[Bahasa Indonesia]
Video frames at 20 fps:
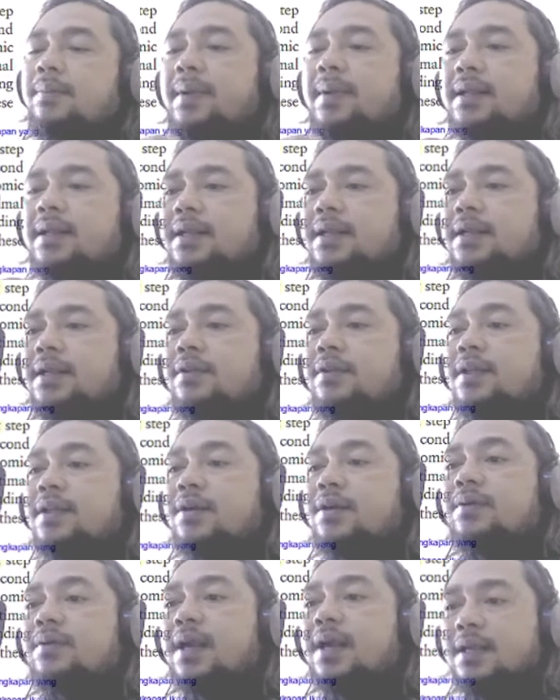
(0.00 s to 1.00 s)
Depleted itu
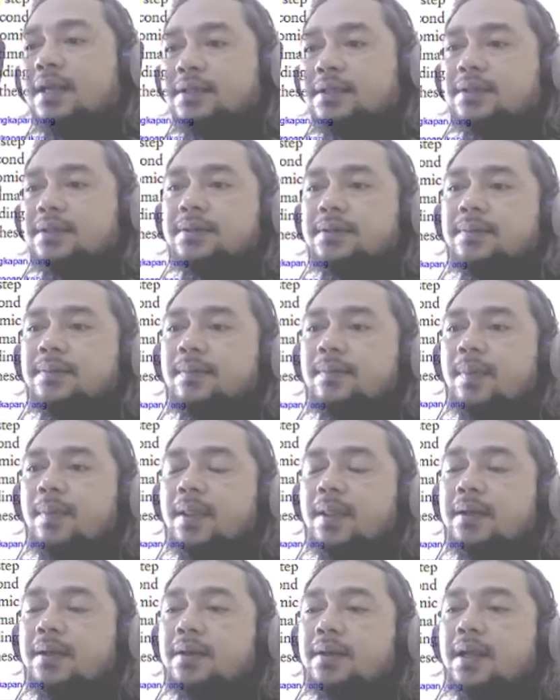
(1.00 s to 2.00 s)
terkuras.
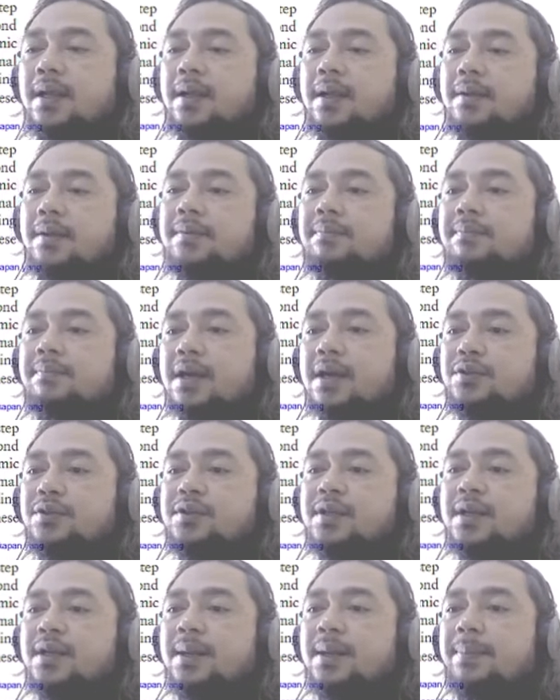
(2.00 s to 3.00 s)
Ya,
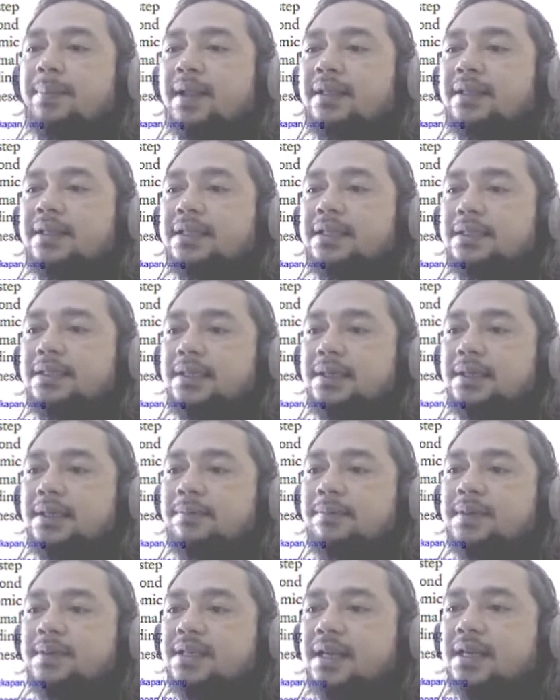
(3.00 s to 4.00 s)
maksudnya depleted
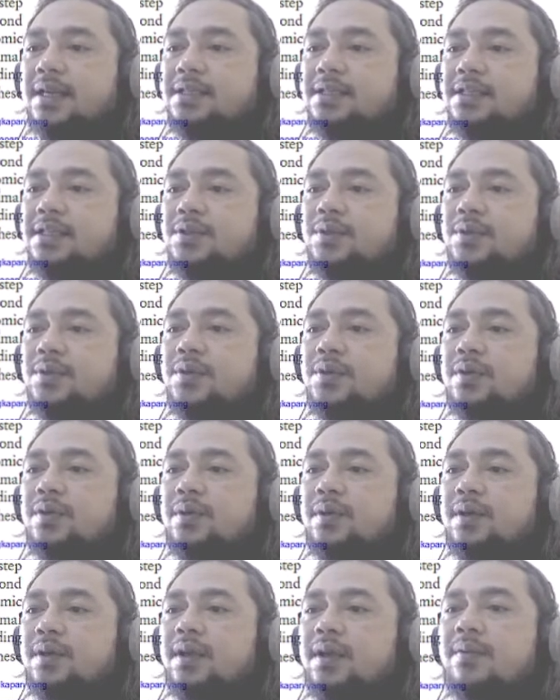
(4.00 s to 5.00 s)
fisheries itu
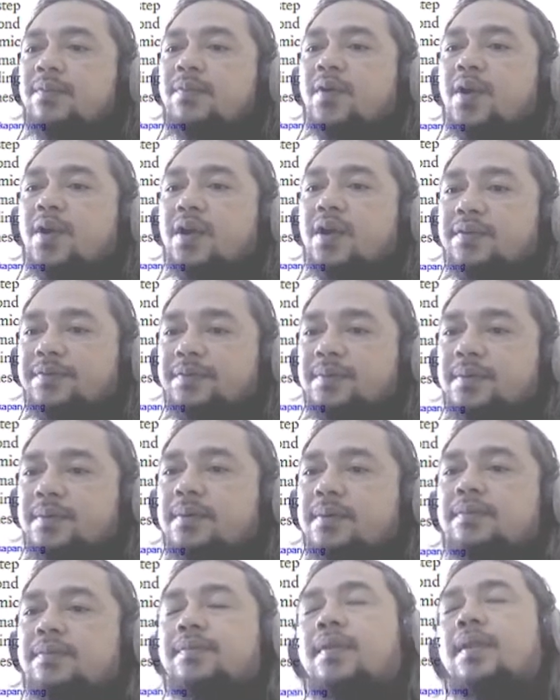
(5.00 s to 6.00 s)
involve
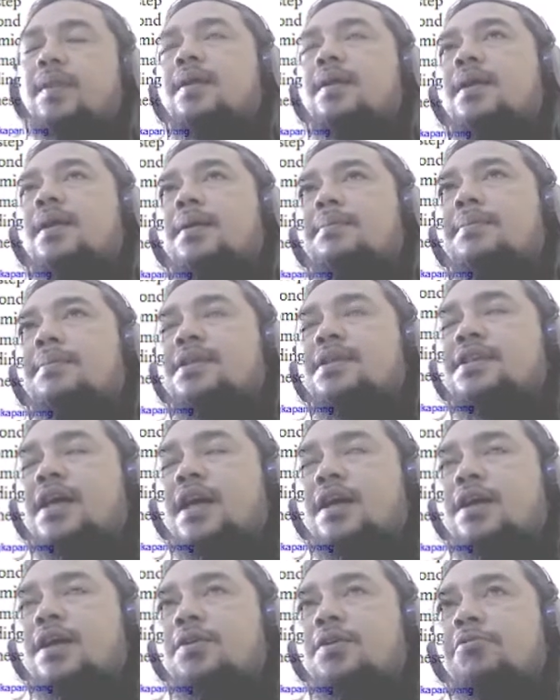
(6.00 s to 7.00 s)
ya
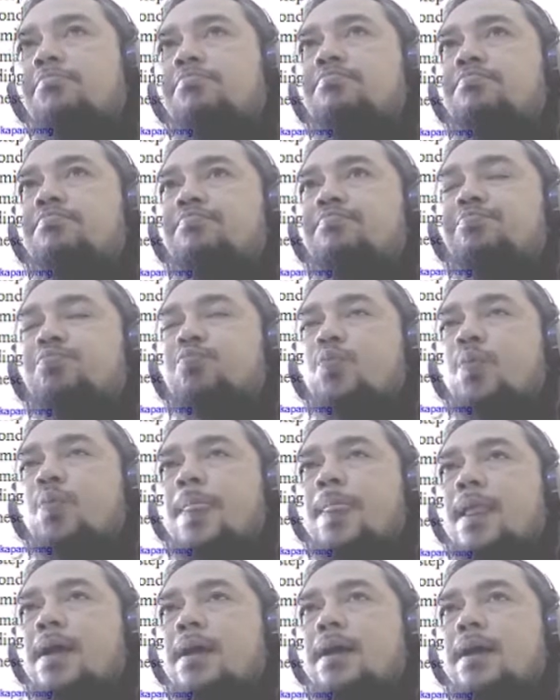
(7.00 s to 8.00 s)
mencakup
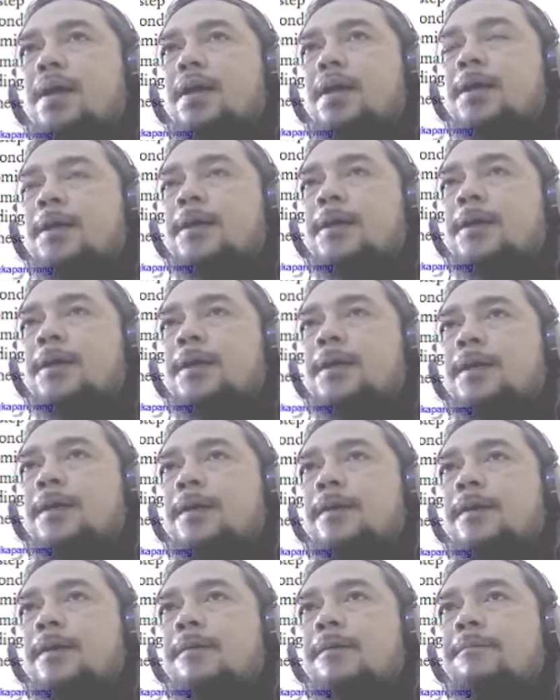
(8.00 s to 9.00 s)

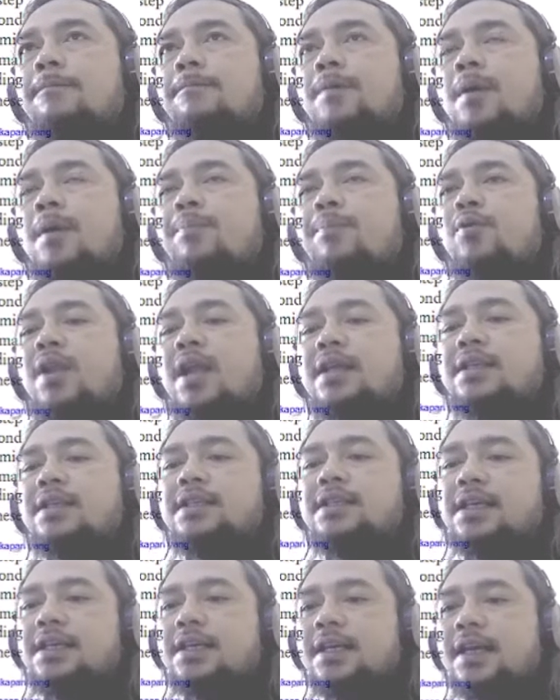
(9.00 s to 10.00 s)
eh,
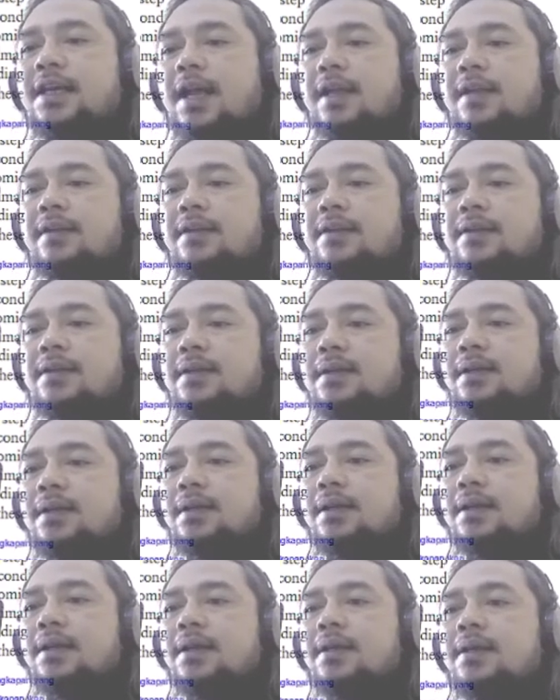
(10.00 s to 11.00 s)
populasi ikan
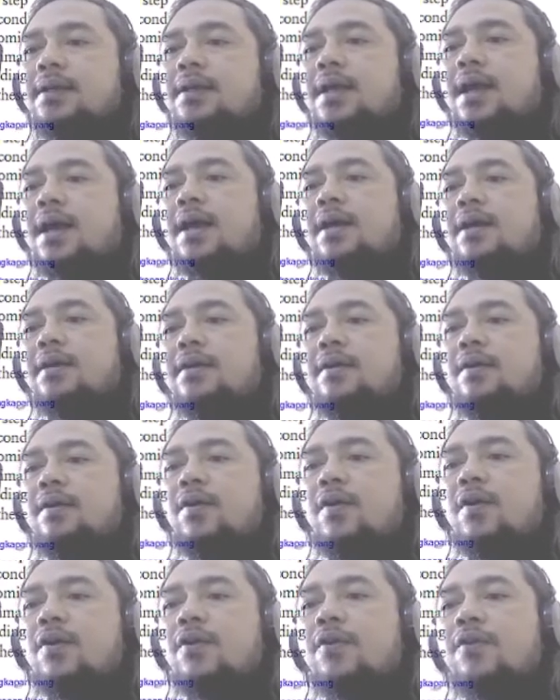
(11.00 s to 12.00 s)
yang
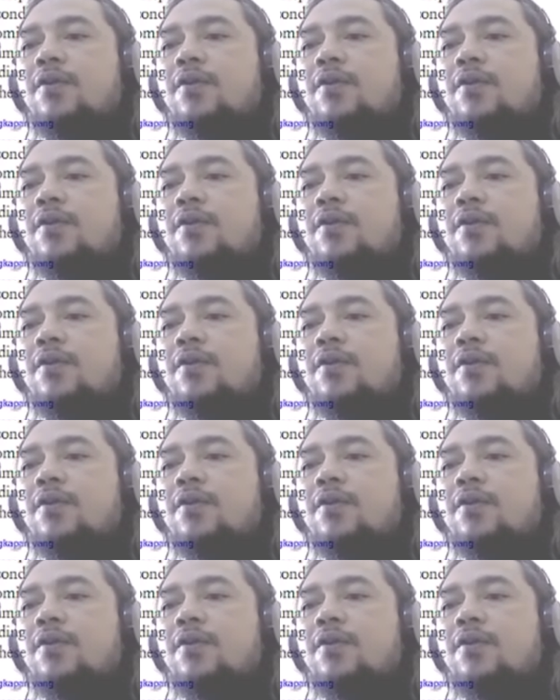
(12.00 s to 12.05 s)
